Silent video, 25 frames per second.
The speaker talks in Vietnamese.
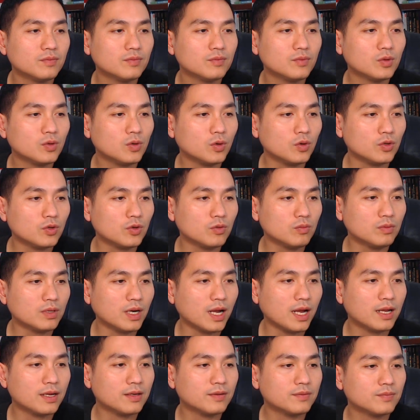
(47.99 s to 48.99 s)
của chúng ta.
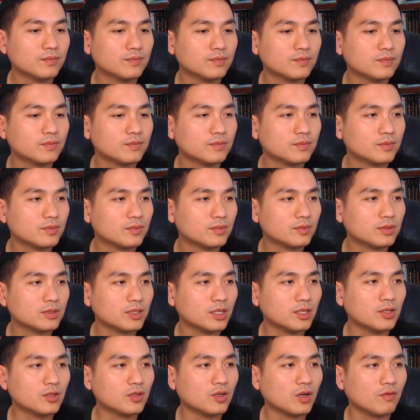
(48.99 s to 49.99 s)
Để
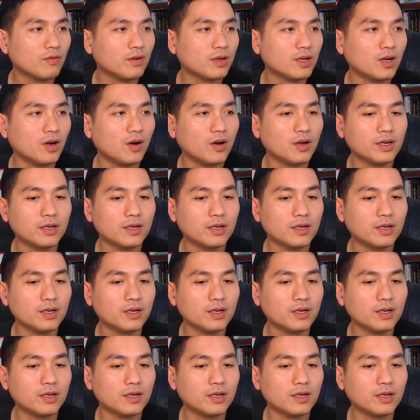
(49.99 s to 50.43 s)
tôi cho vị coi nè.